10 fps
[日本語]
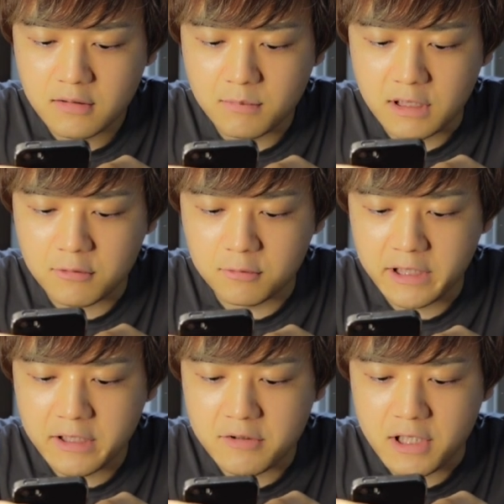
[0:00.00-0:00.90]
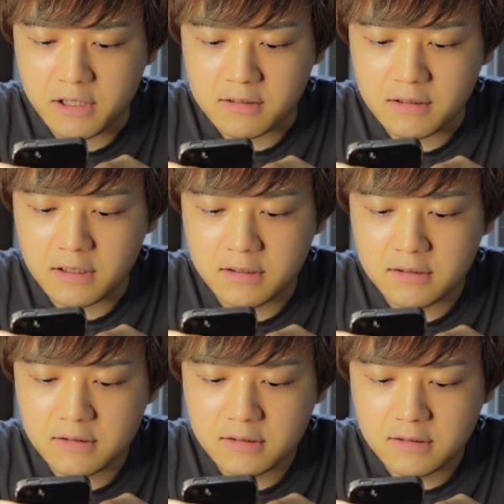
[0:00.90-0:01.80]
まあこうできるじゃないですか。
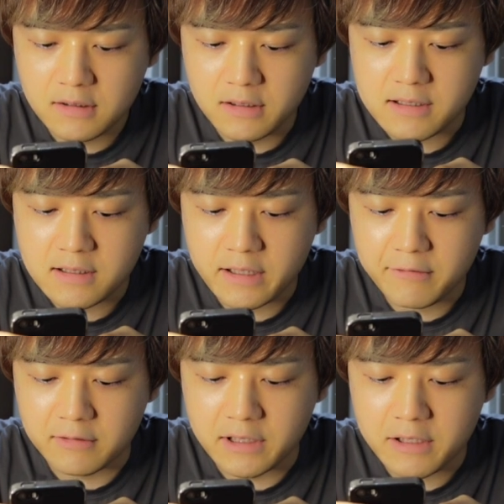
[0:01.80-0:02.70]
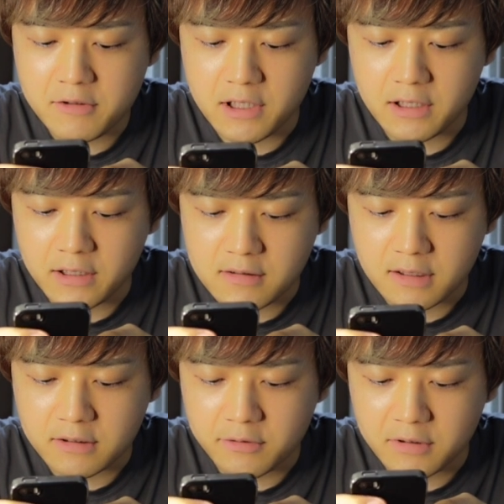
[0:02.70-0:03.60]
列回復できるじゃないです
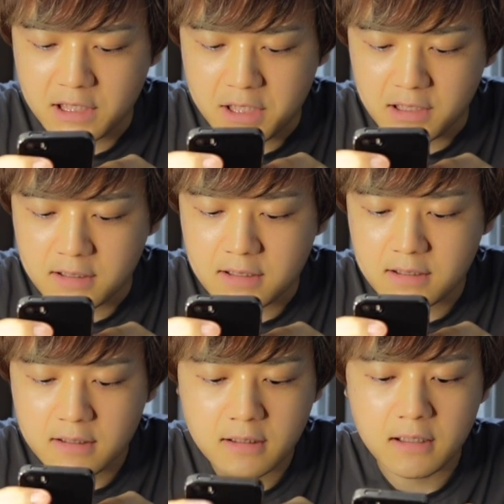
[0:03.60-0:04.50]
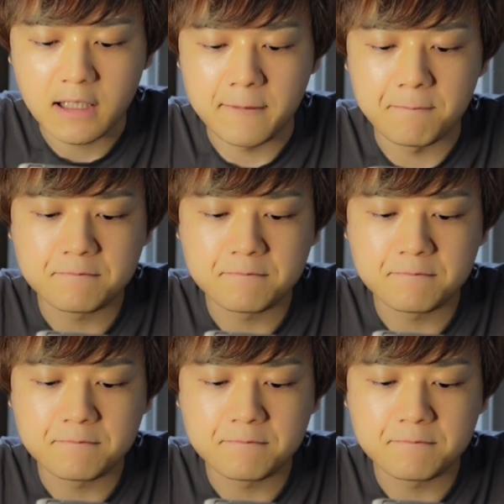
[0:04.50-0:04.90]
かっていう話です。はい。